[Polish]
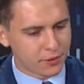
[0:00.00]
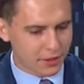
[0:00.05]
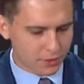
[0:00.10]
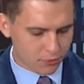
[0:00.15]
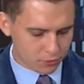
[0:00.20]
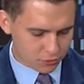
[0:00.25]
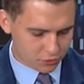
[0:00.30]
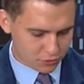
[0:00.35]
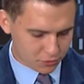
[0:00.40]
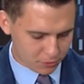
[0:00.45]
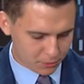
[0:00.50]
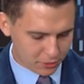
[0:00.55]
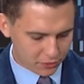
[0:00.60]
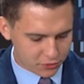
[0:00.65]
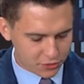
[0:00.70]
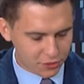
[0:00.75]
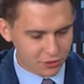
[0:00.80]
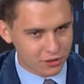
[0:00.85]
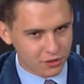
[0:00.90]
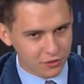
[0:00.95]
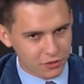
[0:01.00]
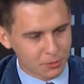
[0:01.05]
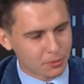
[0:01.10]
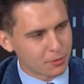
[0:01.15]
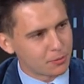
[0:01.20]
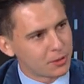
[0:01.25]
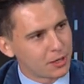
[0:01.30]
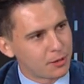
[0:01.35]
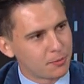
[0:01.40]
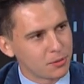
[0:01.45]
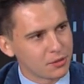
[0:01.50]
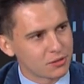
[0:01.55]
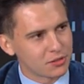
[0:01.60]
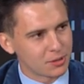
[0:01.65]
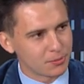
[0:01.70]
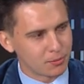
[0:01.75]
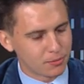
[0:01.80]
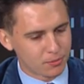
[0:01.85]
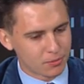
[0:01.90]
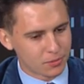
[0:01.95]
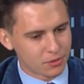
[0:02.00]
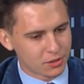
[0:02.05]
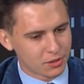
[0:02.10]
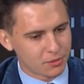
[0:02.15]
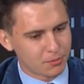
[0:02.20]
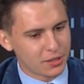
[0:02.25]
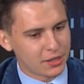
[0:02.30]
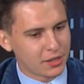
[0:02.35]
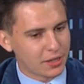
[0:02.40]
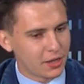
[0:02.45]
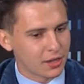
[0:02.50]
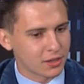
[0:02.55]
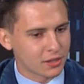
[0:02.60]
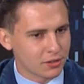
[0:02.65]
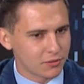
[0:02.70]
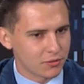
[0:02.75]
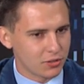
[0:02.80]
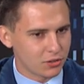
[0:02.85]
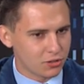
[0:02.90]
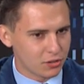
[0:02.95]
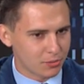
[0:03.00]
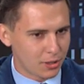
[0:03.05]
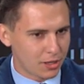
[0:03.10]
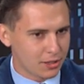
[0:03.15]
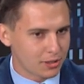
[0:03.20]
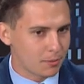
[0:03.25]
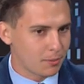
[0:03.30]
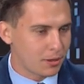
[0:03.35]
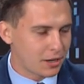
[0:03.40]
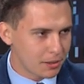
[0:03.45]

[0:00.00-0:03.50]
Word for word: tak jak już w sumie wcześniej wspomniałem, jestem chyba najaktywniejszym radnym,